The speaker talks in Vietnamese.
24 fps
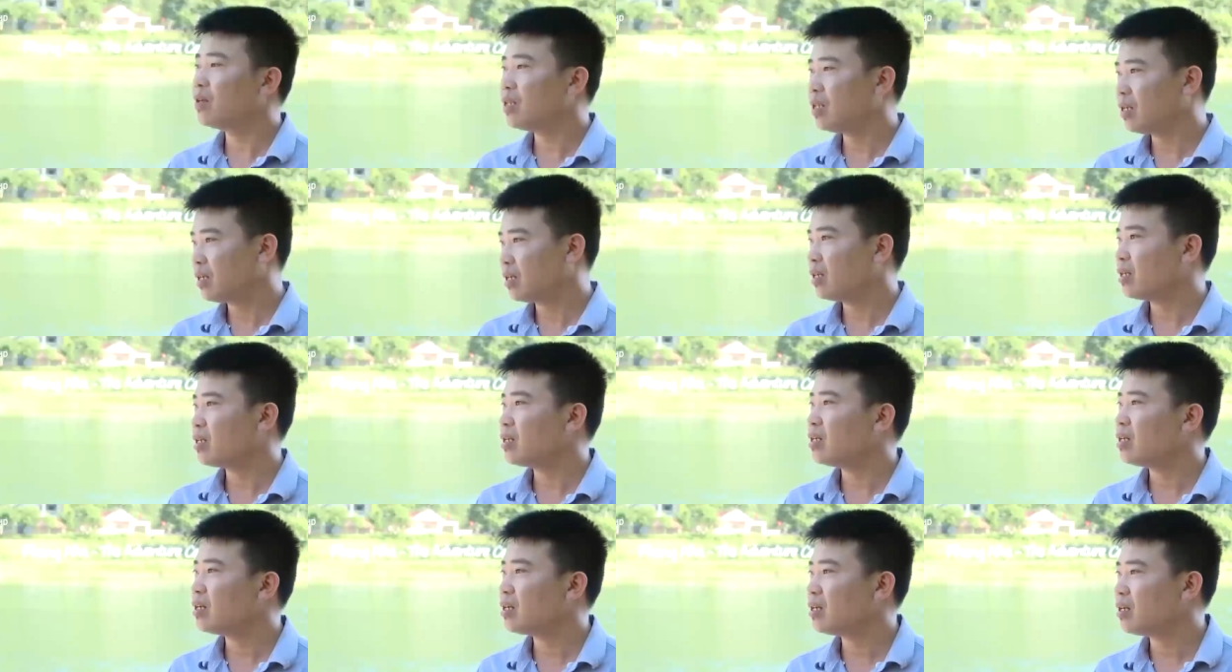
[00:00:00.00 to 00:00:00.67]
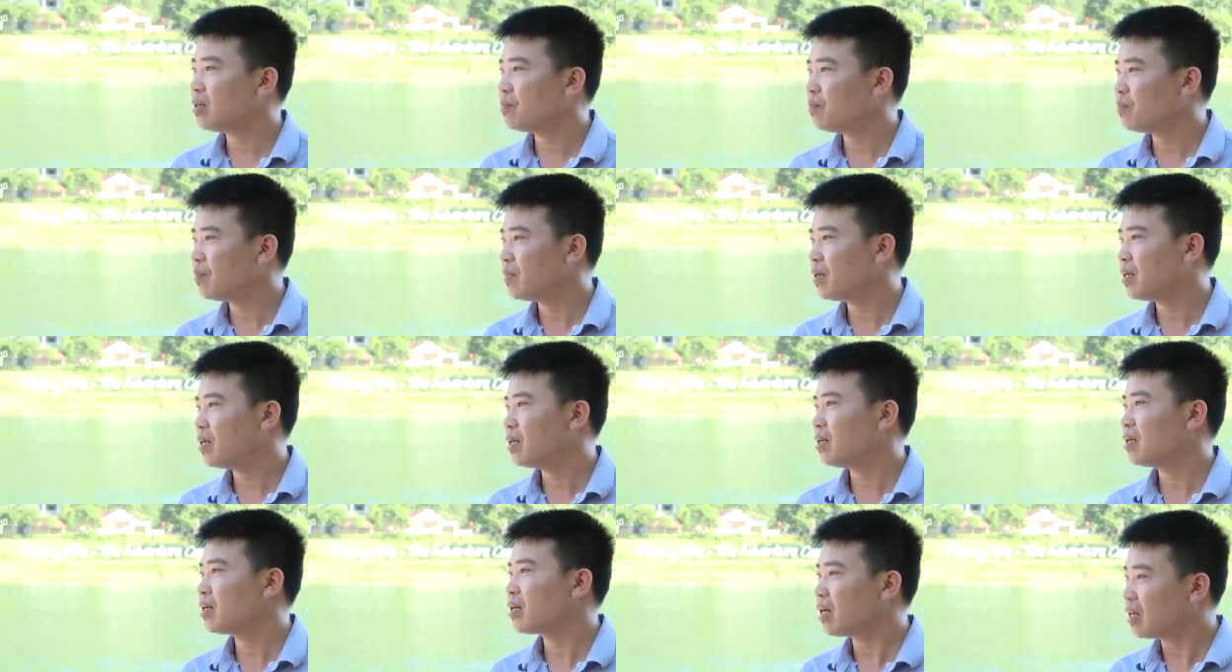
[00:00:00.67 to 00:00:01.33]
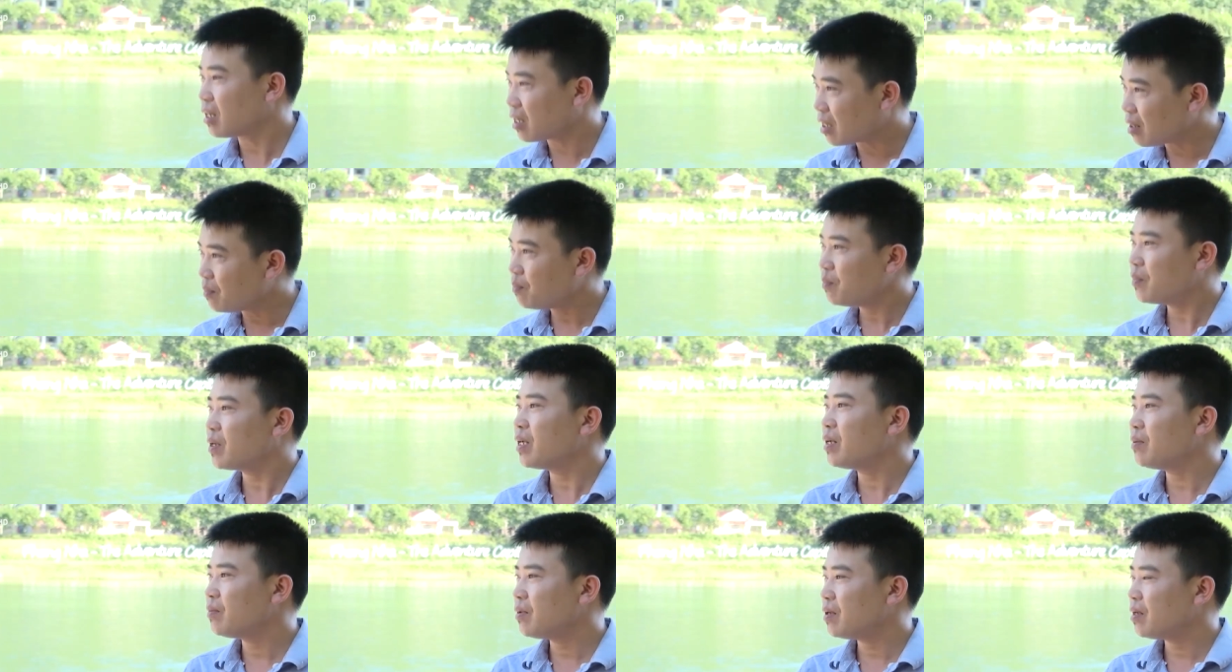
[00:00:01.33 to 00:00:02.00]
những cái trường hợp mà khẩn cấp
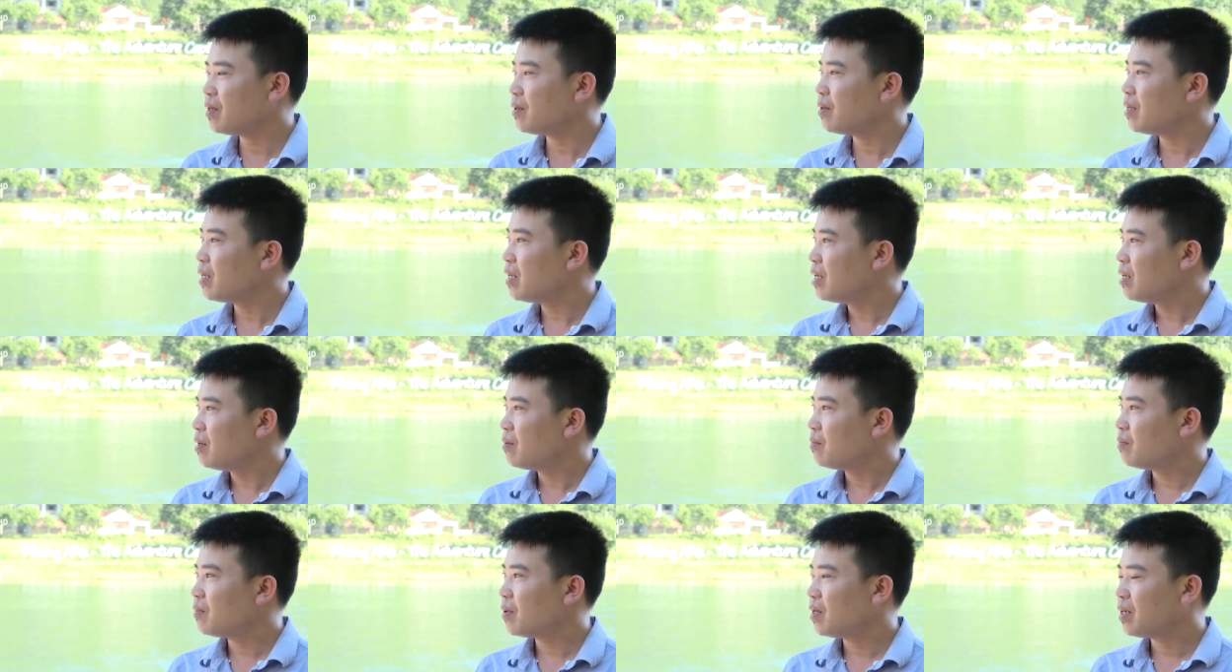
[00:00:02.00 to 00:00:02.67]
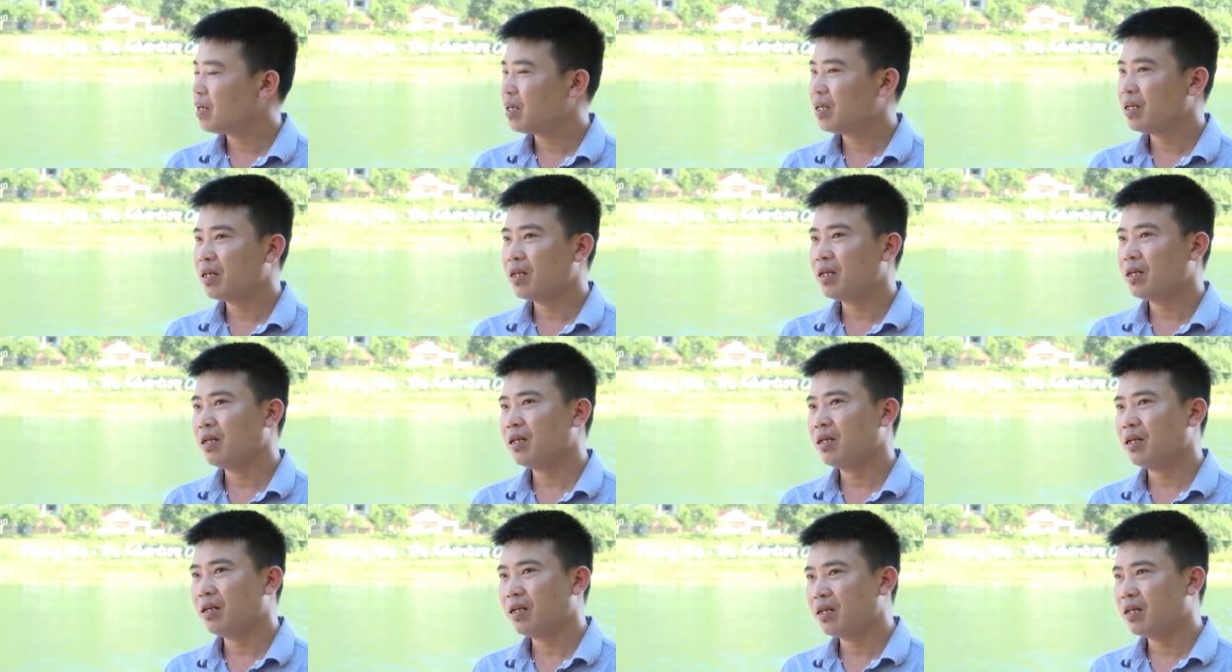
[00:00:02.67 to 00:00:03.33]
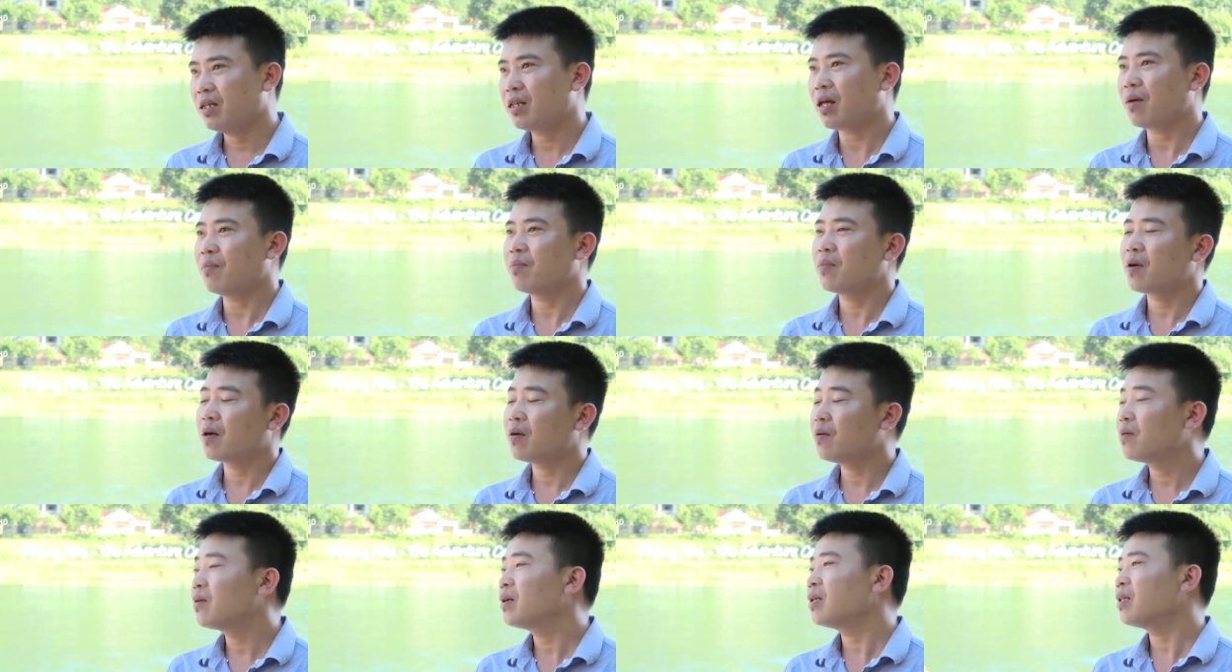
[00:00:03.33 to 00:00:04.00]
khi mà mà đi đi tắm
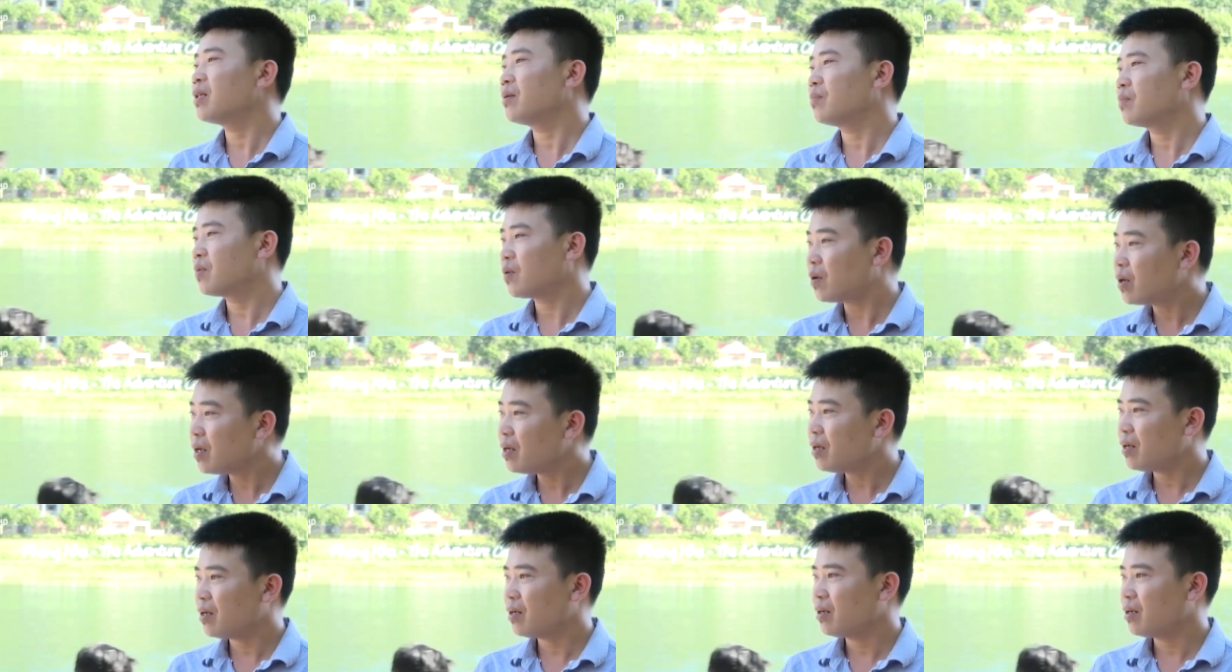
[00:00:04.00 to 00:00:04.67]
sông hay tắm suối.